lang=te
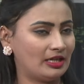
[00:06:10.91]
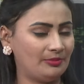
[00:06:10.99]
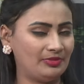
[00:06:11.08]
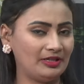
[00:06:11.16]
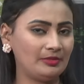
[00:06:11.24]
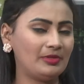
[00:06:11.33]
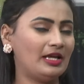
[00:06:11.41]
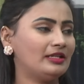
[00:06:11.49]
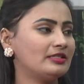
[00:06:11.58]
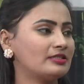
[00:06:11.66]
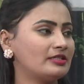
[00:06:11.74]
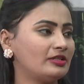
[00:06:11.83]
కంప్లీట్
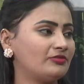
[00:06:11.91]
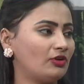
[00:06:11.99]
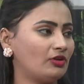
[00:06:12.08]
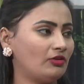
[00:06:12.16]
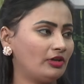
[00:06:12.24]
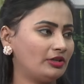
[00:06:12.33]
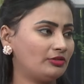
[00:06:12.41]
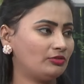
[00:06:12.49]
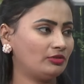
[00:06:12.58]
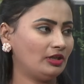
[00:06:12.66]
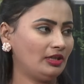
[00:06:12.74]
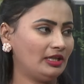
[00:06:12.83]
బ్యాలెన్స్ డైట్ ఫాలో
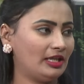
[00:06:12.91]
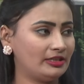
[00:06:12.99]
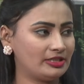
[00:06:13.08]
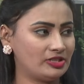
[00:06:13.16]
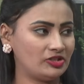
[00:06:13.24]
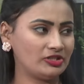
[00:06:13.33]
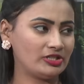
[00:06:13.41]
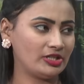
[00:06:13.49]
అవుతూనే ఇలాంటి చిన్న